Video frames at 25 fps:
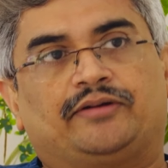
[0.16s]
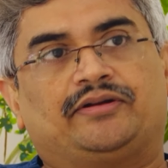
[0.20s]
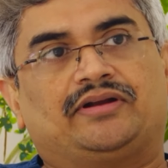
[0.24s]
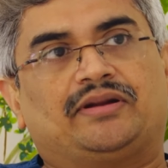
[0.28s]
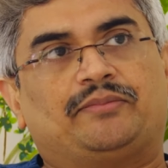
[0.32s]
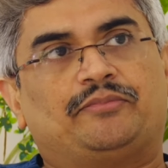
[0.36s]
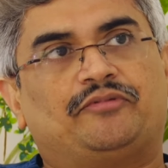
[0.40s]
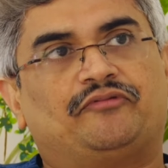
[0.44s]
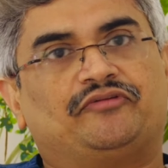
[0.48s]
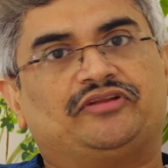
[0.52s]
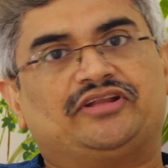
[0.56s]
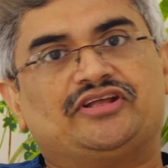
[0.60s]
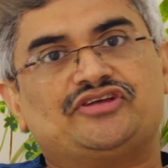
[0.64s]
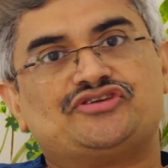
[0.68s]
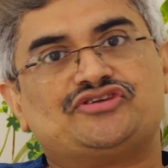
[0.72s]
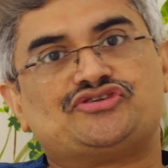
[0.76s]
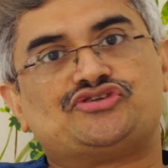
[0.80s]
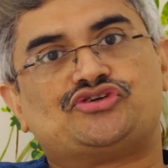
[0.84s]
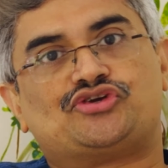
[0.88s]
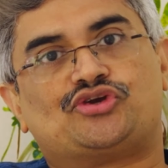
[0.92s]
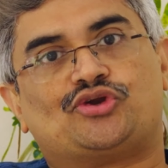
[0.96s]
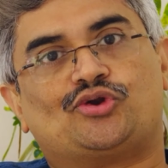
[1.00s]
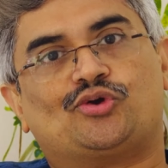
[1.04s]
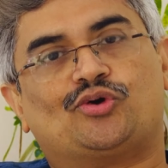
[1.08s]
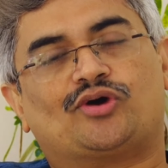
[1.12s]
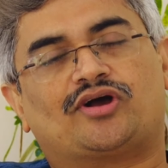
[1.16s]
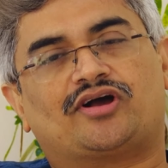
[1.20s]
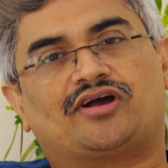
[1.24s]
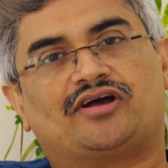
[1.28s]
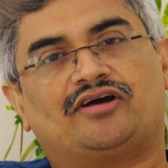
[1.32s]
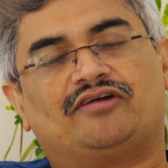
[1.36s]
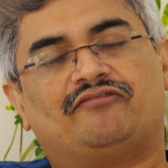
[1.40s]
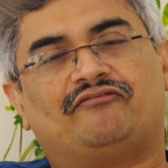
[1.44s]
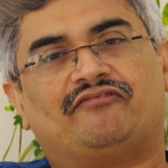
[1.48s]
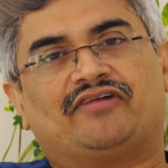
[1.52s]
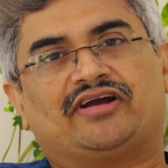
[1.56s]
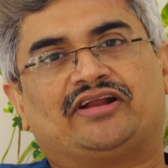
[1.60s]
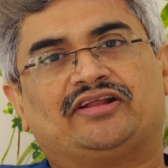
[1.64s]
நம்ம வந்து ஸ்ட்ரோக்
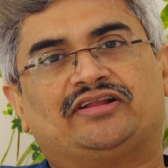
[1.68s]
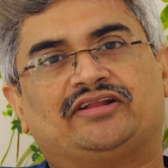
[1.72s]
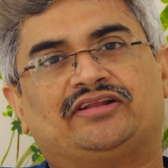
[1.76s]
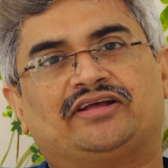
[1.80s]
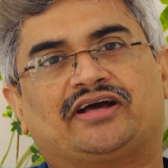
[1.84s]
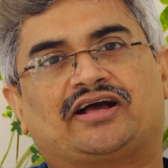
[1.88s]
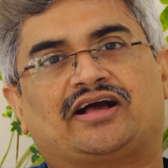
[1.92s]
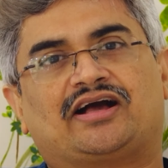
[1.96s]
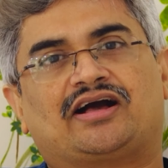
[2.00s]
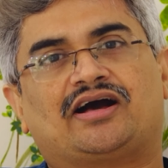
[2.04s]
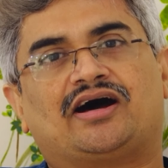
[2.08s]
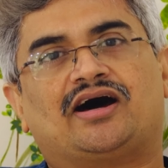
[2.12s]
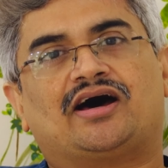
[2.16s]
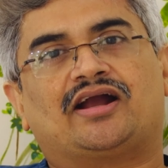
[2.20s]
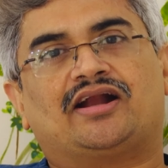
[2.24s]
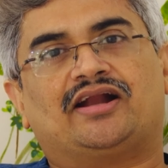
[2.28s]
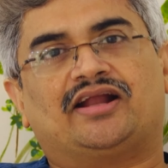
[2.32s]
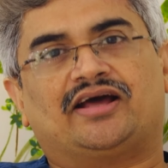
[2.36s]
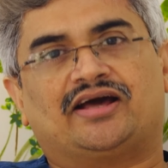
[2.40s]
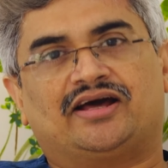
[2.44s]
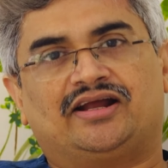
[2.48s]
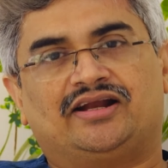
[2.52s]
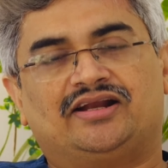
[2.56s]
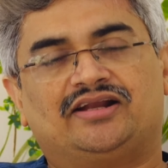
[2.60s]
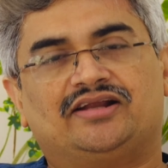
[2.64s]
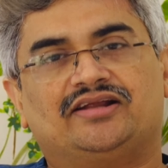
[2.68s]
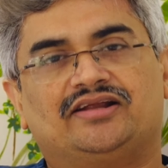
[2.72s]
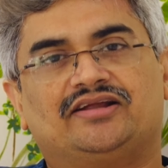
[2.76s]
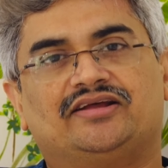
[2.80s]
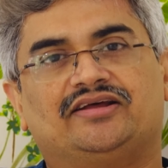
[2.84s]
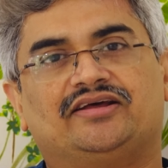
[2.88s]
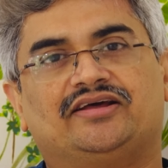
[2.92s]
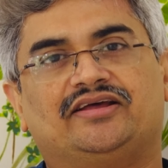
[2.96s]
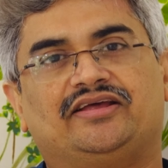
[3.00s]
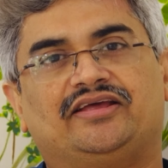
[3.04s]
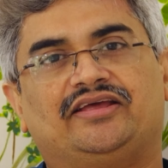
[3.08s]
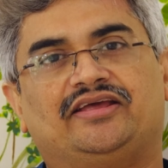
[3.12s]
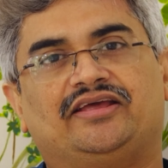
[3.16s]
வர்றத காரணங்கள்
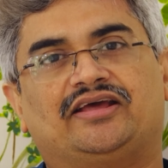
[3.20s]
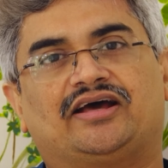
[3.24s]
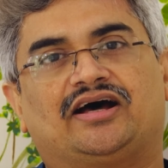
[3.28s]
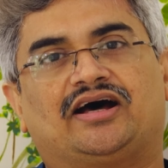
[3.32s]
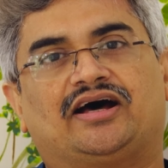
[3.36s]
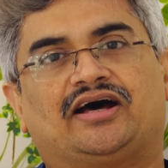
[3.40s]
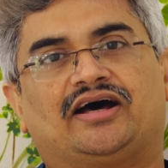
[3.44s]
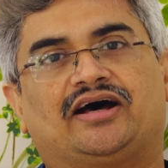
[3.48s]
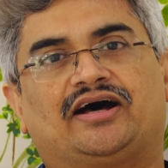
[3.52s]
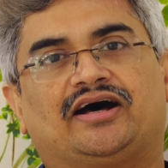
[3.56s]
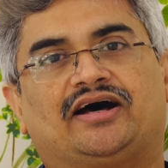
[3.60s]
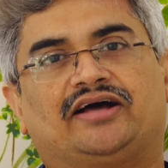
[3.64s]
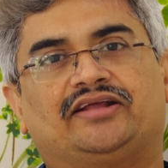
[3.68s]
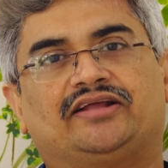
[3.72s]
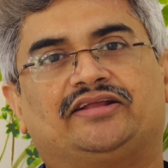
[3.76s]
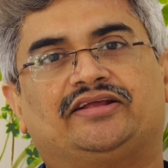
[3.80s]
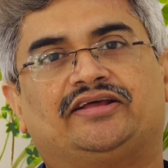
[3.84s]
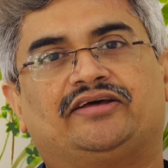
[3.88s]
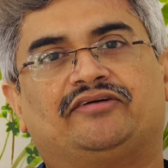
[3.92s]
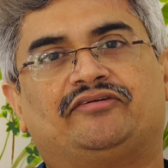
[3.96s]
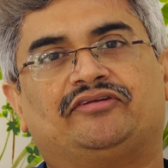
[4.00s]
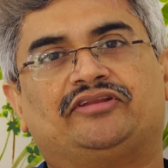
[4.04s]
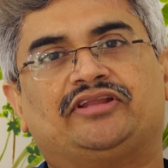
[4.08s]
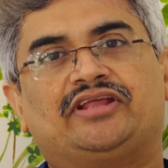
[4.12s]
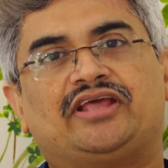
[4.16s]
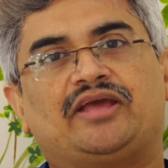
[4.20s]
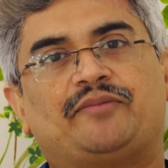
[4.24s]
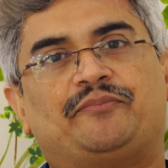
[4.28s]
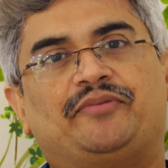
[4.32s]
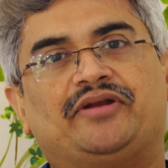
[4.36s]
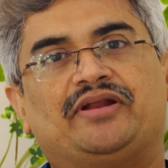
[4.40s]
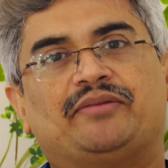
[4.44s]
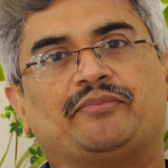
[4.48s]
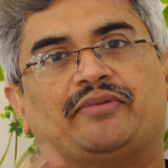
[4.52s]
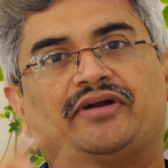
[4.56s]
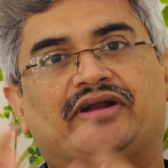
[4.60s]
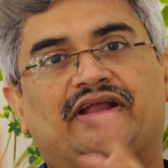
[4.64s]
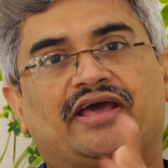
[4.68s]
அதை வந்து
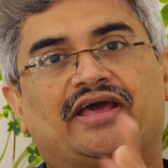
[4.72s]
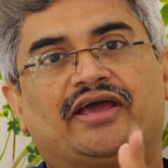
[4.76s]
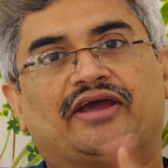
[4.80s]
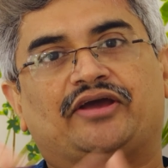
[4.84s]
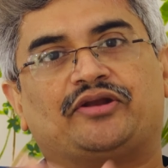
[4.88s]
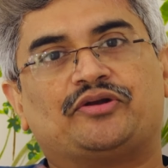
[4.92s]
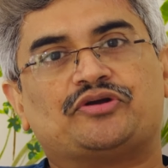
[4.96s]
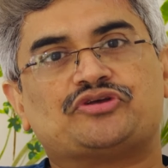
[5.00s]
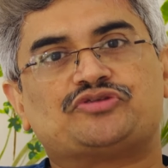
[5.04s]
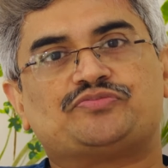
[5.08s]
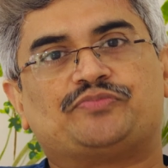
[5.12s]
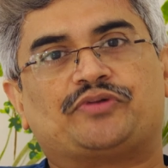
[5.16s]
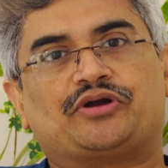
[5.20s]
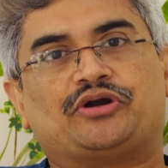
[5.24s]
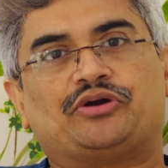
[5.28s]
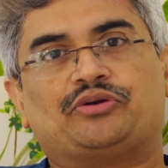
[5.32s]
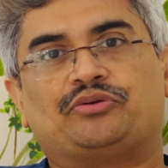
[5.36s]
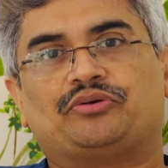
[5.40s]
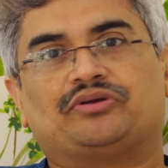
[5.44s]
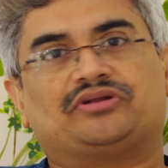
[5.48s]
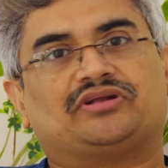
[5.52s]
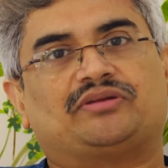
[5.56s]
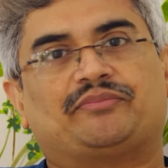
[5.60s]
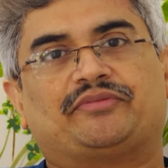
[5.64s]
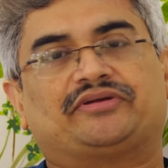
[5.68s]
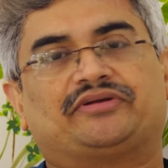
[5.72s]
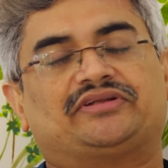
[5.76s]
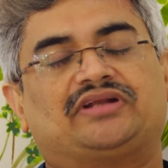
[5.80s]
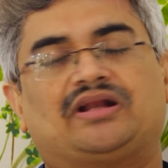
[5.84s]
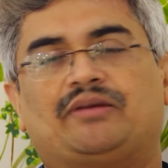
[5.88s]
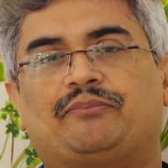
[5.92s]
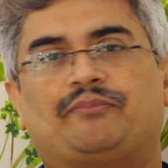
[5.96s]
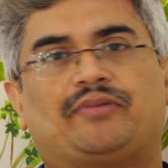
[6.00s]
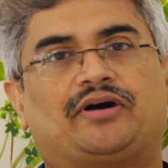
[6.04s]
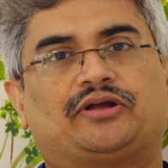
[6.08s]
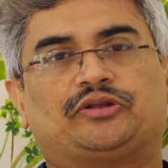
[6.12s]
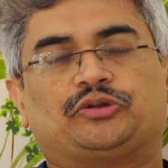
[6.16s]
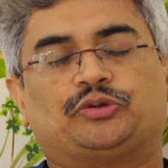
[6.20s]
எப்படி நம்ம டயக்னோஸ் பண்ணோம் நம்ம
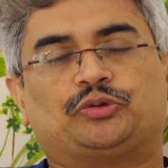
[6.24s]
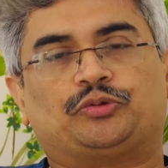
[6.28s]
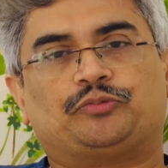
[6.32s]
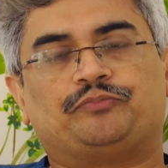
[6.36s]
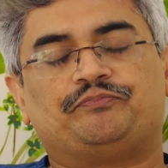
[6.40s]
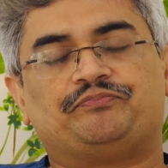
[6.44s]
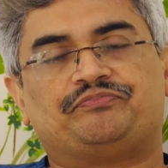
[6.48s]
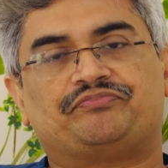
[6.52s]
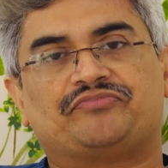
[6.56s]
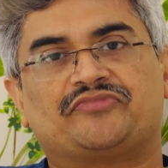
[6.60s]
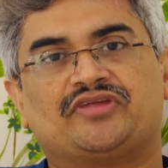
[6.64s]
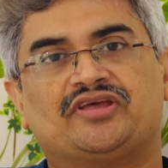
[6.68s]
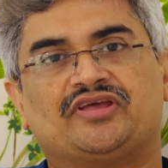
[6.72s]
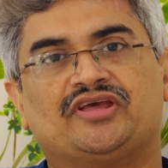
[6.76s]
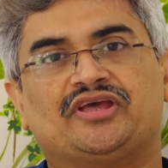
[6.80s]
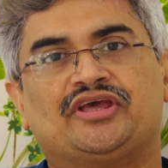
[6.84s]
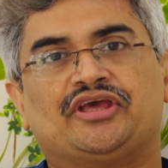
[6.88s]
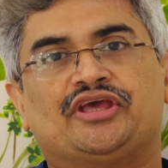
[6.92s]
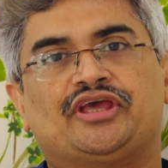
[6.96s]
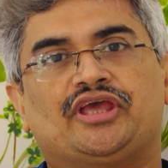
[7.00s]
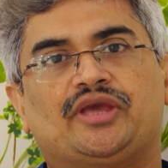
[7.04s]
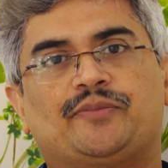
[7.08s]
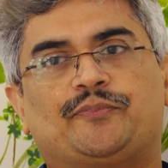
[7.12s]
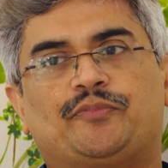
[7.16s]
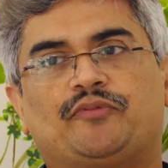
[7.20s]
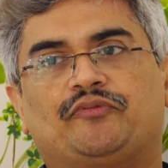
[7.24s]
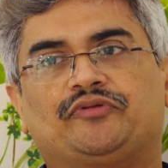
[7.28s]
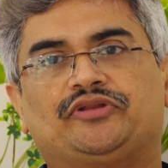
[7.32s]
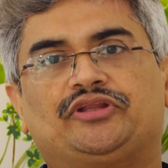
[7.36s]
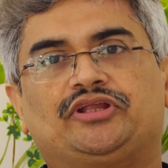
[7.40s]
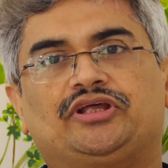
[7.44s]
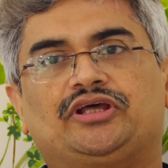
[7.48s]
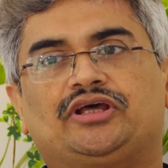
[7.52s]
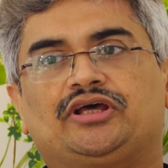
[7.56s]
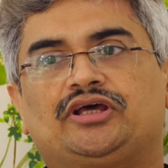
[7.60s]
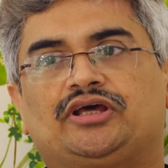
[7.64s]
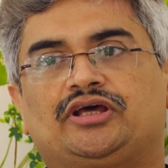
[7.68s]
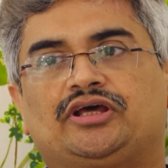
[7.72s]
அதெல்லாம் பார்த்தோம் இப்போ
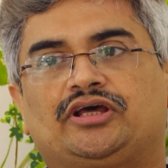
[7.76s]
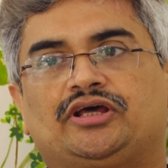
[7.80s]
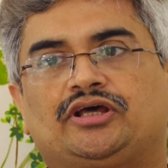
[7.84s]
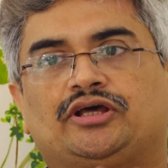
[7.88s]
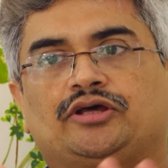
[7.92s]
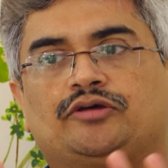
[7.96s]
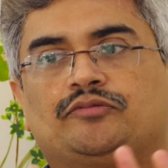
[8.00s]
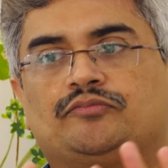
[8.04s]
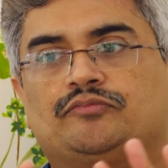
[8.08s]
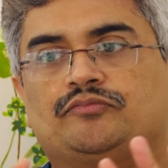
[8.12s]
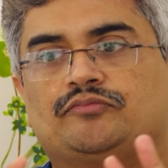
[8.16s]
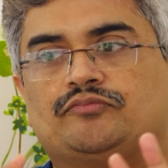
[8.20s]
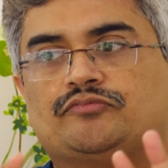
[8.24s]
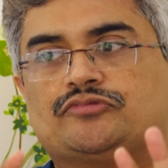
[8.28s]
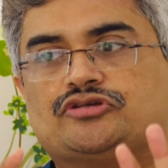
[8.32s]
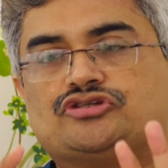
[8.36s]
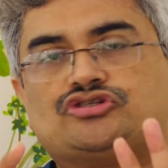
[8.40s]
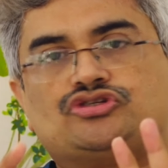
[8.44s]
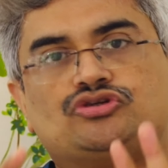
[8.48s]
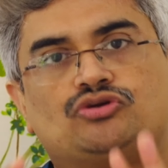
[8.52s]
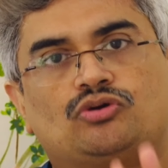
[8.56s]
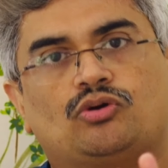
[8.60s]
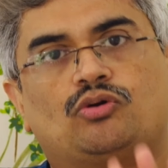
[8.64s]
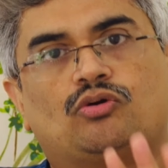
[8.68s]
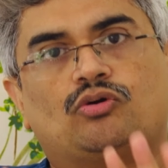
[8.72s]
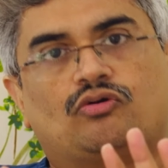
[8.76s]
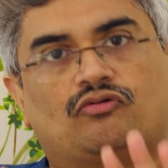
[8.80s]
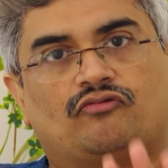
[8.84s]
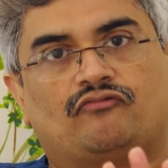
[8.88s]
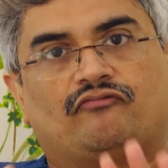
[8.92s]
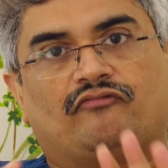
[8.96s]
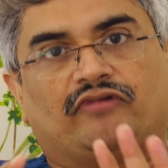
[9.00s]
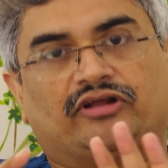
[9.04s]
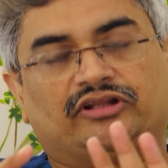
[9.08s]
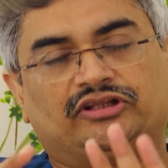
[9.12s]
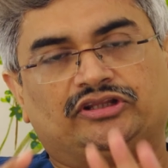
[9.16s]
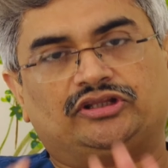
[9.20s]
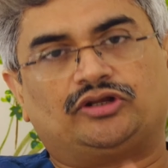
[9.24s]
வந்து ஸ்ட்ரோக்
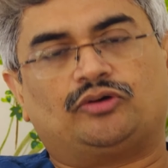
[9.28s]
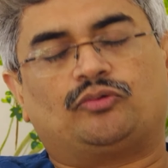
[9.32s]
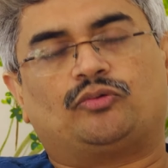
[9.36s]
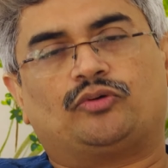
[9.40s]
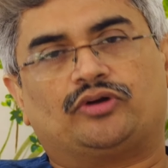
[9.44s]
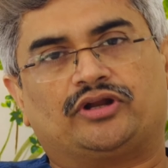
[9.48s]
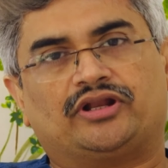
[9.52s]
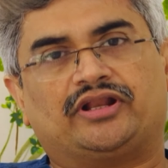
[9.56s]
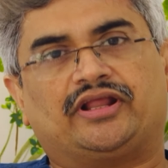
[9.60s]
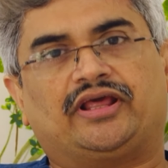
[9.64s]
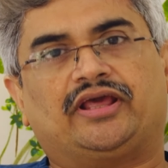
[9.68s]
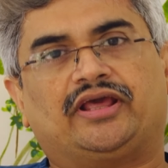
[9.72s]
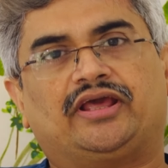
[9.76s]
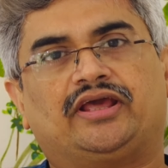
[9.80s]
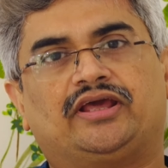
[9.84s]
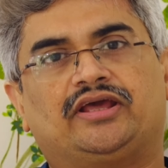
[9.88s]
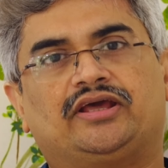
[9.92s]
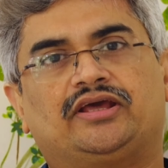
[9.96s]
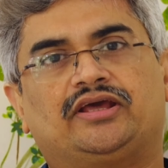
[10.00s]
வந்த உடனே